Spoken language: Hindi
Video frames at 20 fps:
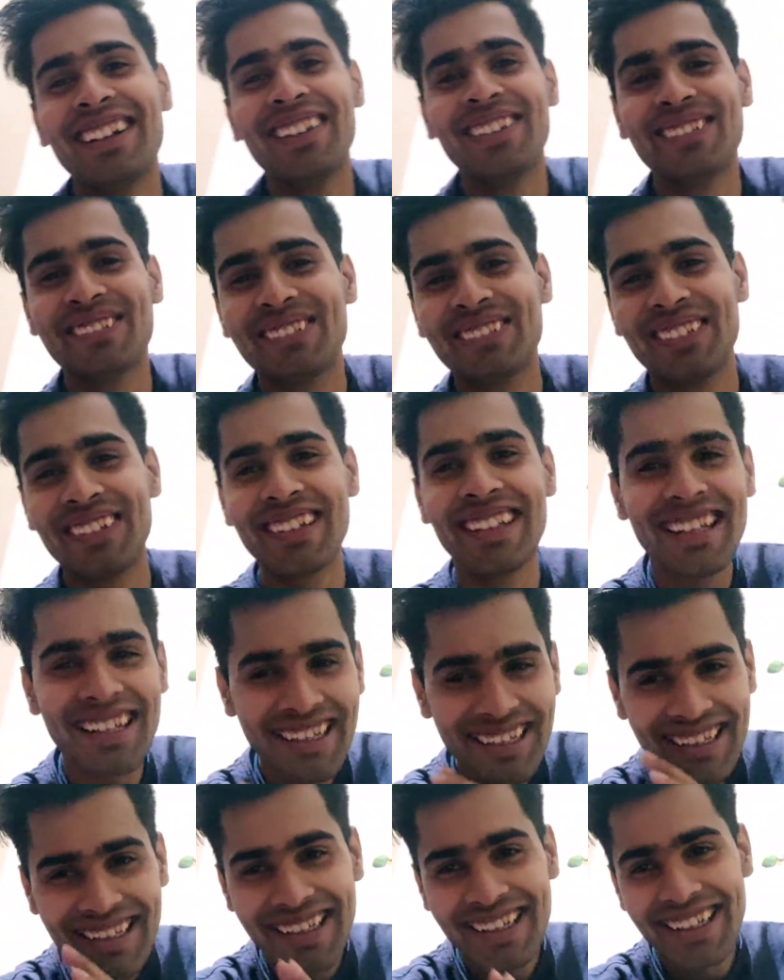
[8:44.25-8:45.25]
बोल
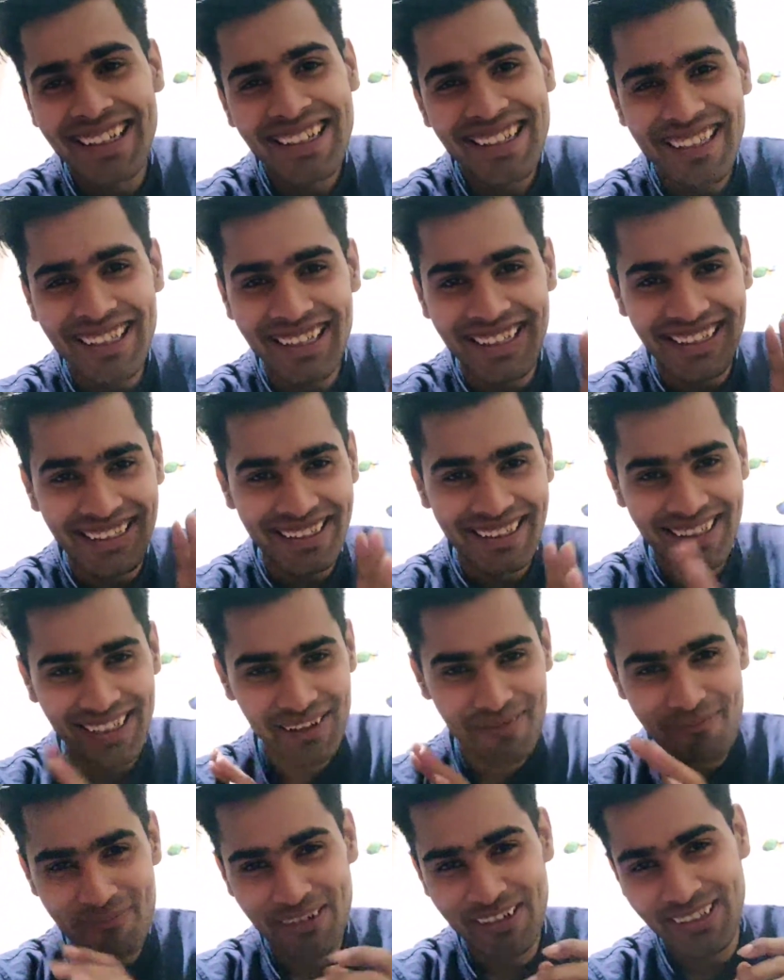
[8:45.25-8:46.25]
रहे खेलने के
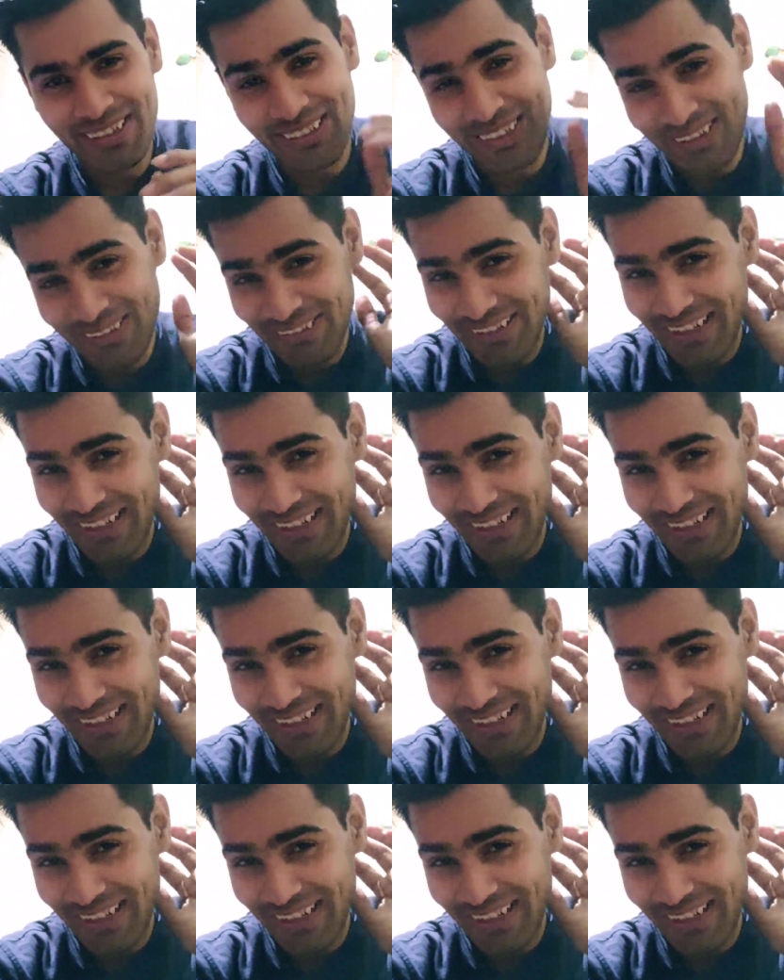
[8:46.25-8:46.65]
टाइम वीडियो नहीं